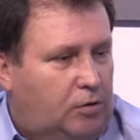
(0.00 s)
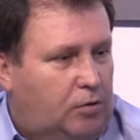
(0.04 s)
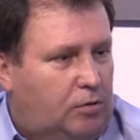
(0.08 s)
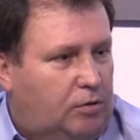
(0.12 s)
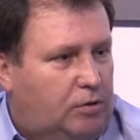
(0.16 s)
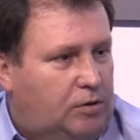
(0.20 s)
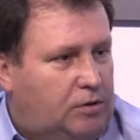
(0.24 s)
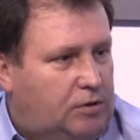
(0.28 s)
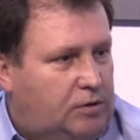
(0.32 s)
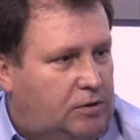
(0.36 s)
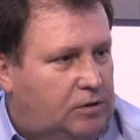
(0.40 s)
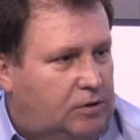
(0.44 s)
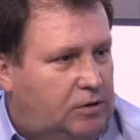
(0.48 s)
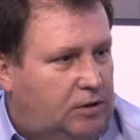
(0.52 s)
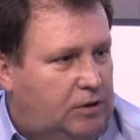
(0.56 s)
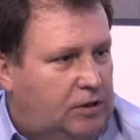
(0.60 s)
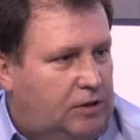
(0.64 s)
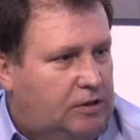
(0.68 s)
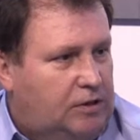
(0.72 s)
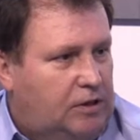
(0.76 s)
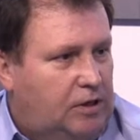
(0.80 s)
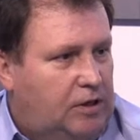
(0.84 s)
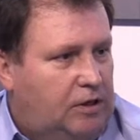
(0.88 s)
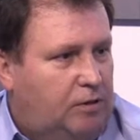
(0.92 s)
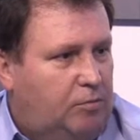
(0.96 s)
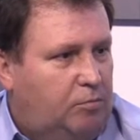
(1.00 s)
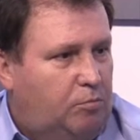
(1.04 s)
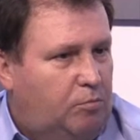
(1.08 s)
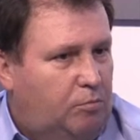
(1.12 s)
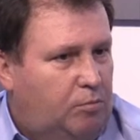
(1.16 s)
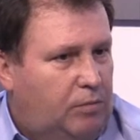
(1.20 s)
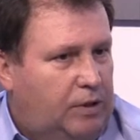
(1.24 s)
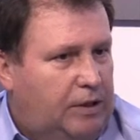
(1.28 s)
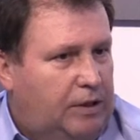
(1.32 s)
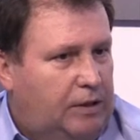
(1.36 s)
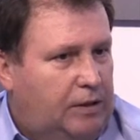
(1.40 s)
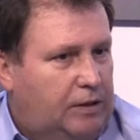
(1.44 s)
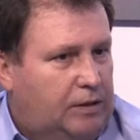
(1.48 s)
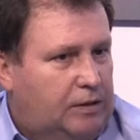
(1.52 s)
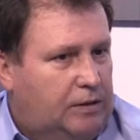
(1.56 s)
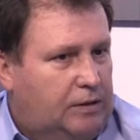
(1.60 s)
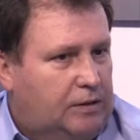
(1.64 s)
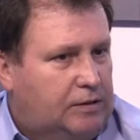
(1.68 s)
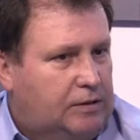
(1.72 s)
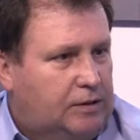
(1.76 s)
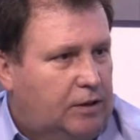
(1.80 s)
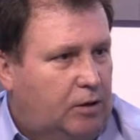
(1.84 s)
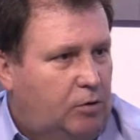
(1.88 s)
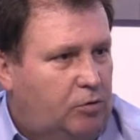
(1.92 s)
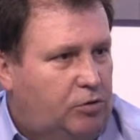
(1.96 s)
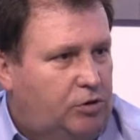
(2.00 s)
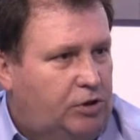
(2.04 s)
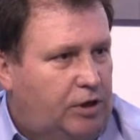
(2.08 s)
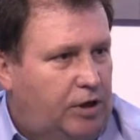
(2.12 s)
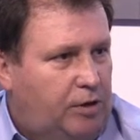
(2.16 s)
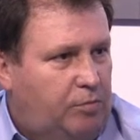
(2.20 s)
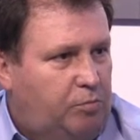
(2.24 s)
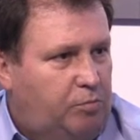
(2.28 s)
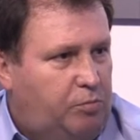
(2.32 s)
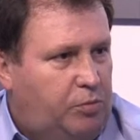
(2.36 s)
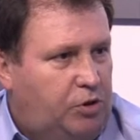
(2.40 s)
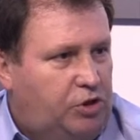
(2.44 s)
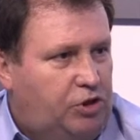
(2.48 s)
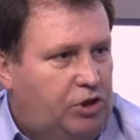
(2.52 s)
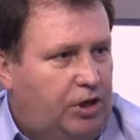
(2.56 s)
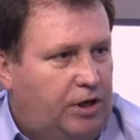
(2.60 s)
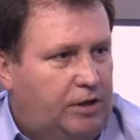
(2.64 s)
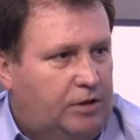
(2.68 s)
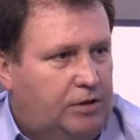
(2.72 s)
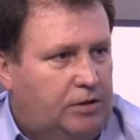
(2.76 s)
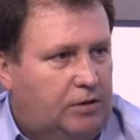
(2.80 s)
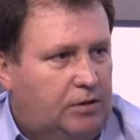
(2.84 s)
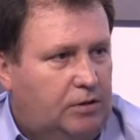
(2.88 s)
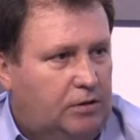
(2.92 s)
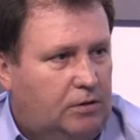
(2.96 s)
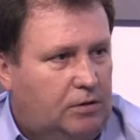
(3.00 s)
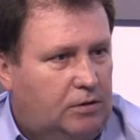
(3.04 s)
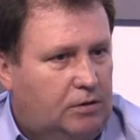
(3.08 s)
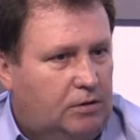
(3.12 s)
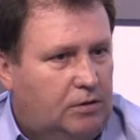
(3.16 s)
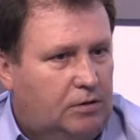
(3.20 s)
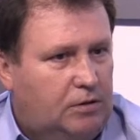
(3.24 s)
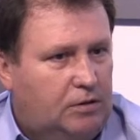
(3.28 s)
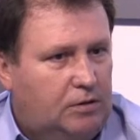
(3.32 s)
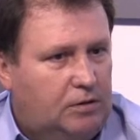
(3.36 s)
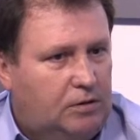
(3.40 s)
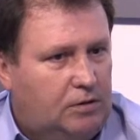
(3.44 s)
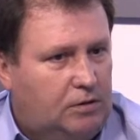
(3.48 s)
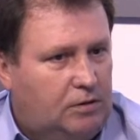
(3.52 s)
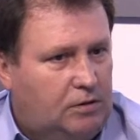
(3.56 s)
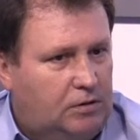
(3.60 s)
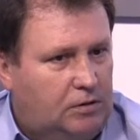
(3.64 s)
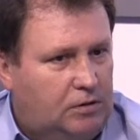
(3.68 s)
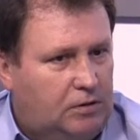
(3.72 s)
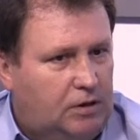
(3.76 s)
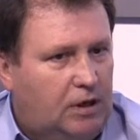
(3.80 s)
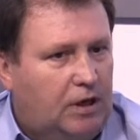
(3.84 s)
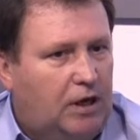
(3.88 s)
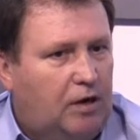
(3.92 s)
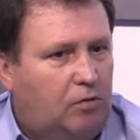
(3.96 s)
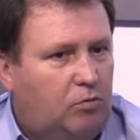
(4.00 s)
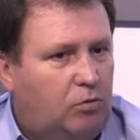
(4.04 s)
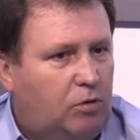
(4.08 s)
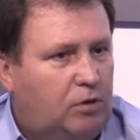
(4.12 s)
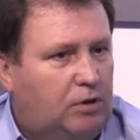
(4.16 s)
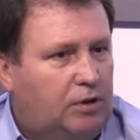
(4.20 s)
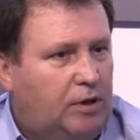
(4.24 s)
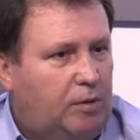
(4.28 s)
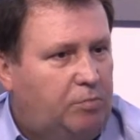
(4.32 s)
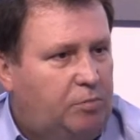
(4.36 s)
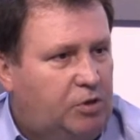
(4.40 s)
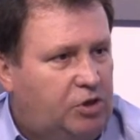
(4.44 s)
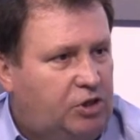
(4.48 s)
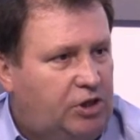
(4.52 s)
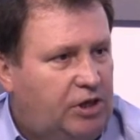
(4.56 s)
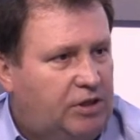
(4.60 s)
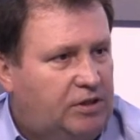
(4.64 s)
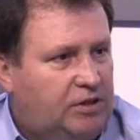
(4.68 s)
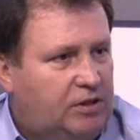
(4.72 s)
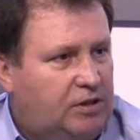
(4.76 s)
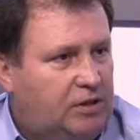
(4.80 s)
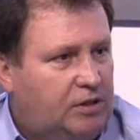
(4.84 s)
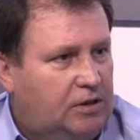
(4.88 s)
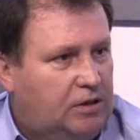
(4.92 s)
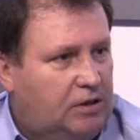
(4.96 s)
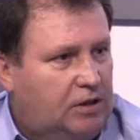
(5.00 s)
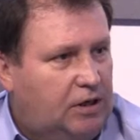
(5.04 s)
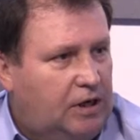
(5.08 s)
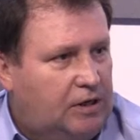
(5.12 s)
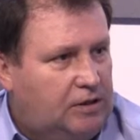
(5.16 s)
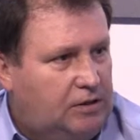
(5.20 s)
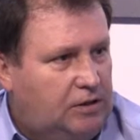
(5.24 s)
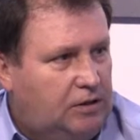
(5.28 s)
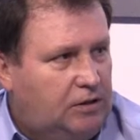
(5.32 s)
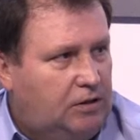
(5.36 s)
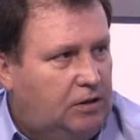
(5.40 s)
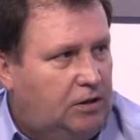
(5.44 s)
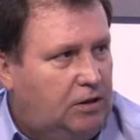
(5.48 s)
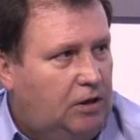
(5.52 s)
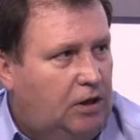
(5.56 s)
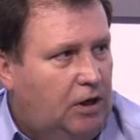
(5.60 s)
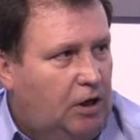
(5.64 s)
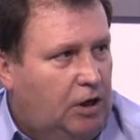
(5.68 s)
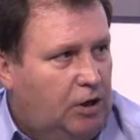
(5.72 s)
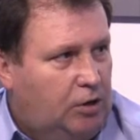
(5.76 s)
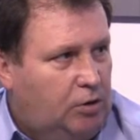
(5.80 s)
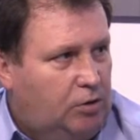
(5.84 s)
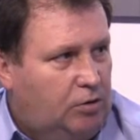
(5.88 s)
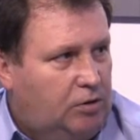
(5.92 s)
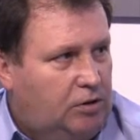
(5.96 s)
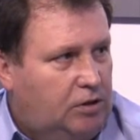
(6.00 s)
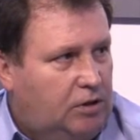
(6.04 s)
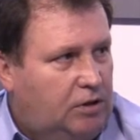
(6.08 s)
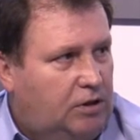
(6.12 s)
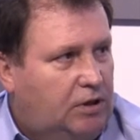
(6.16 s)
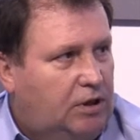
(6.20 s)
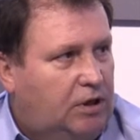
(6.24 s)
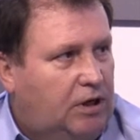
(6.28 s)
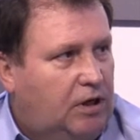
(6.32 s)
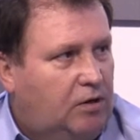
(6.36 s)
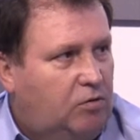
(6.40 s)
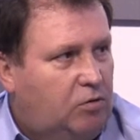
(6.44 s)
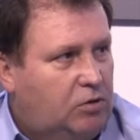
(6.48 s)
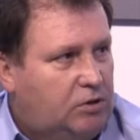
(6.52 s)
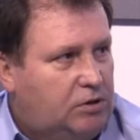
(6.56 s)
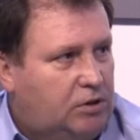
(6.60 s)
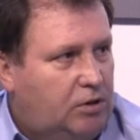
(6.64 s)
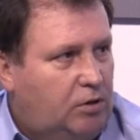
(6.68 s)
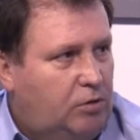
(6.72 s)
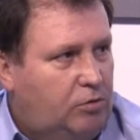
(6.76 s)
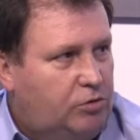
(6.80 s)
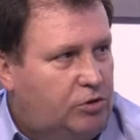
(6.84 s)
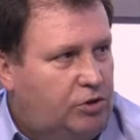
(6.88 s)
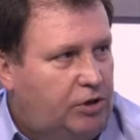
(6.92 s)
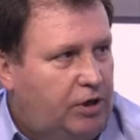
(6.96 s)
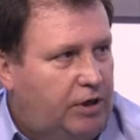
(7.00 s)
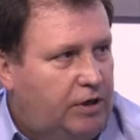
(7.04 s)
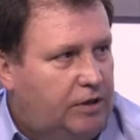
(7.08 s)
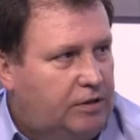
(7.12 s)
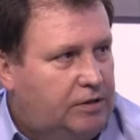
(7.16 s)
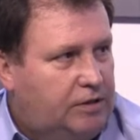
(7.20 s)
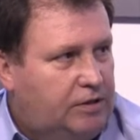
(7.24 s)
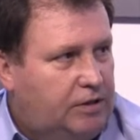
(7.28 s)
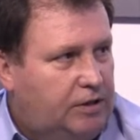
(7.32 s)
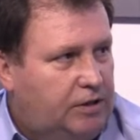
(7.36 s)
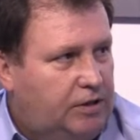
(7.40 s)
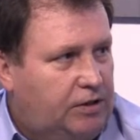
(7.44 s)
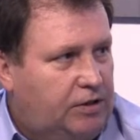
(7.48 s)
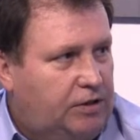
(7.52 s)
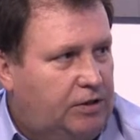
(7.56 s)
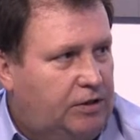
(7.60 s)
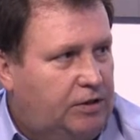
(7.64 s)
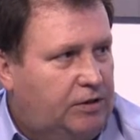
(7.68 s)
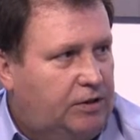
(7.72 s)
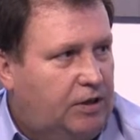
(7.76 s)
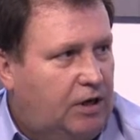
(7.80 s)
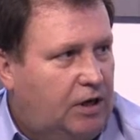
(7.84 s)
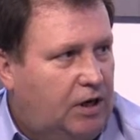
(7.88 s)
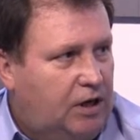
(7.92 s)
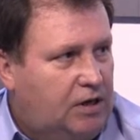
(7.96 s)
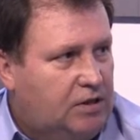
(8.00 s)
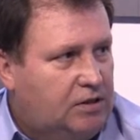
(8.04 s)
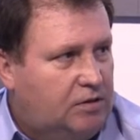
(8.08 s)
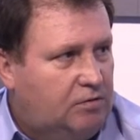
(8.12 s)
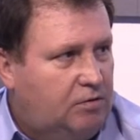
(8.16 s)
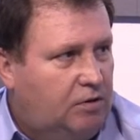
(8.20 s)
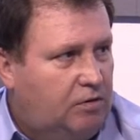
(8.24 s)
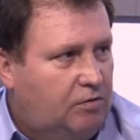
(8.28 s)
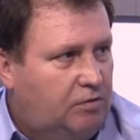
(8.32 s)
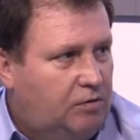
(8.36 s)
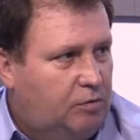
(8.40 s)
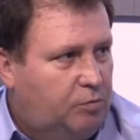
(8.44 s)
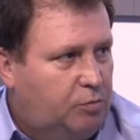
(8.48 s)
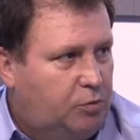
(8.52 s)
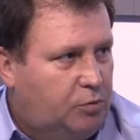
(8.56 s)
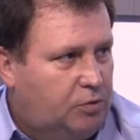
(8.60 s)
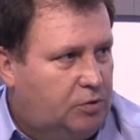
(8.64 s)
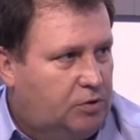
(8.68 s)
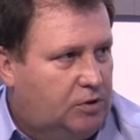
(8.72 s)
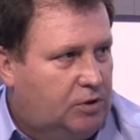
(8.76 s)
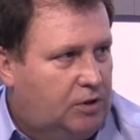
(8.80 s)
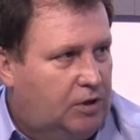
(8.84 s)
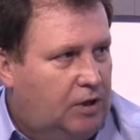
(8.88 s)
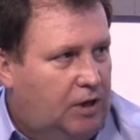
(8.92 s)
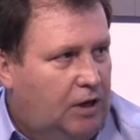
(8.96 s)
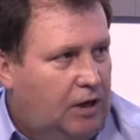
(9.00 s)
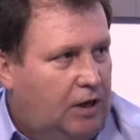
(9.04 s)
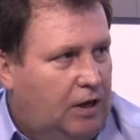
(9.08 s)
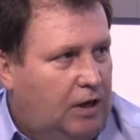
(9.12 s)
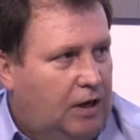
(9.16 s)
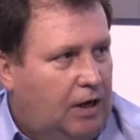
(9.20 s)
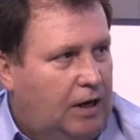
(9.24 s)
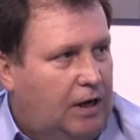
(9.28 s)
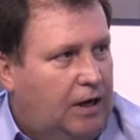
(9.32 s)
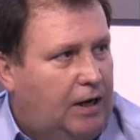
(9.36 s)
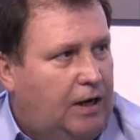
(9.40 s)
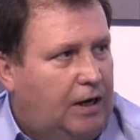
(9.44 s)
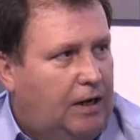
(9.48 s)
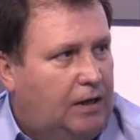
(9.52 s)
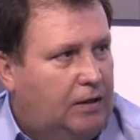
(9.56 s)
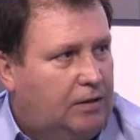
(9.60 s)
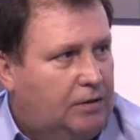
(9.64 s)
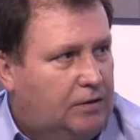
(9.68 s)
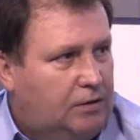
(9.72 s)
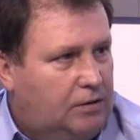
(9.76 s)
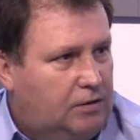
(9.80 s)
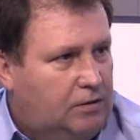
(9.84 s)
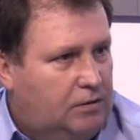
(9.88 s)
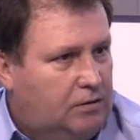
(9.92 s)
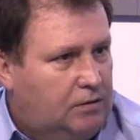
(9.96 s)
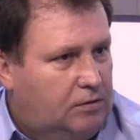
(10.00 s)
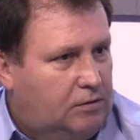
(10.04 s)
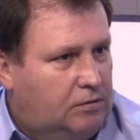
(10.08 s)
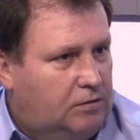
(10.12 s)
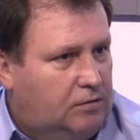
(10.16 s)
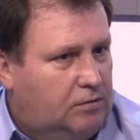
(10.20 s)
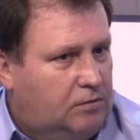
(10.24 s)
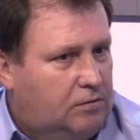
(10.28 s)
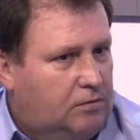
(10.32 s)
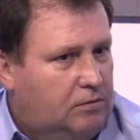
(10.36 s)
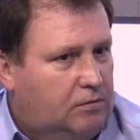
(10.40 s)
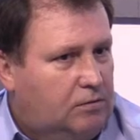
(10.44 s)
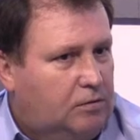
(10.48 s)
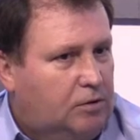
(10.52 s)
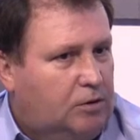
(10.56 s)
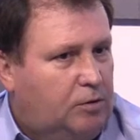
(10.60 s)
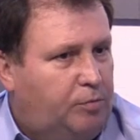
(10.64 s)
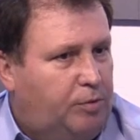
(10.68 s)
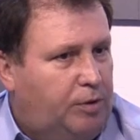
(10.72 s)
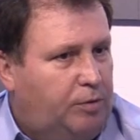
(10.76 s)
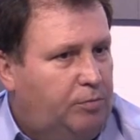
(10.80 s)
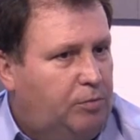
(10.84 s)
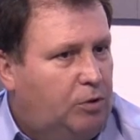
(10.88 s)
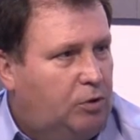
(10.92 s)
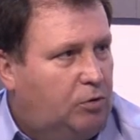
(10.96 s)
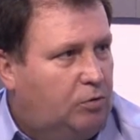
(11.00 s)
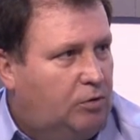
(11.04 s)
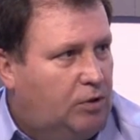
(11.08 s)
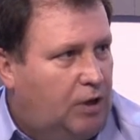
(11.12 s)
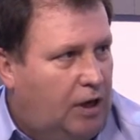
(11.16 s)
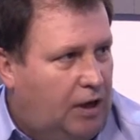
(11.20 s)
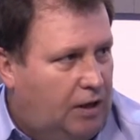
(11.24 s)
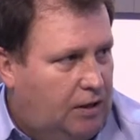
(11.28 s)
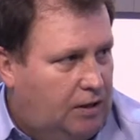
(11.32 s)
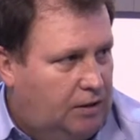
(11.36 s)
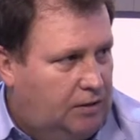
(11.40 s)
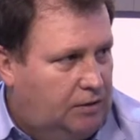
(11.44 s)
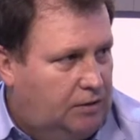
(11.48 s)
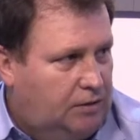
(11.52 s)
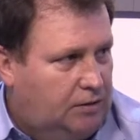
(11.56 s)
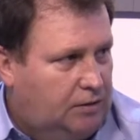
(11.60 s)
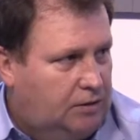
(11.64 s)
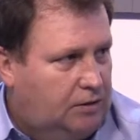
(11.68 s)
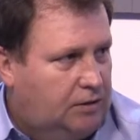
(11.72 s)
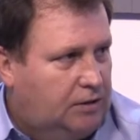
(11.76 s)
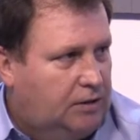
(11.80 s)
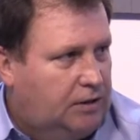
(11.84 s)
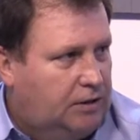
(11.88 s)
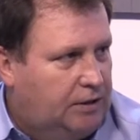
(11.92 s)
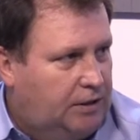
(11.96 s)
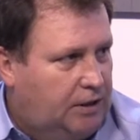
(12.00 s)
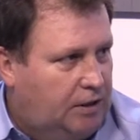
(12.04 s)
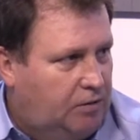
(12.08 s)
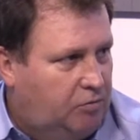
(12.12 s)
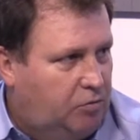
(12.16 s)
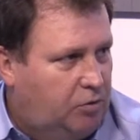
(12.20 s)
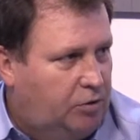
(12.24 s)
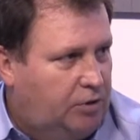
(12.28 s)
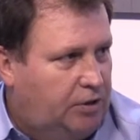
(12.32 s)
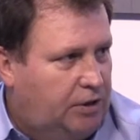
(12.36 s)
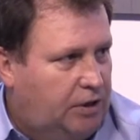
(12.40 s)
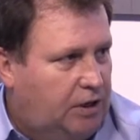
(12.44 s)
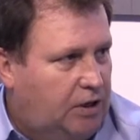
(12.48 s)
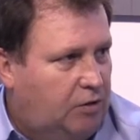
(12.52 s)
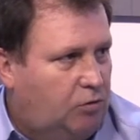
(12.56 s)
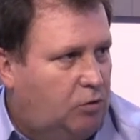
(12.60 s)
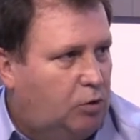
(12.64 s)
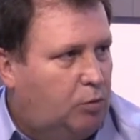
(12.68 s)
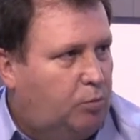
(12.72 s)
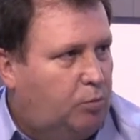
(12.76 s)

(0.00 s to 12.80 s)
То есть, если мы заключаем печать э, договор на печать газеты, то этот договор заключается не на разовый выпуск, а, к примеру, на год годовой договор,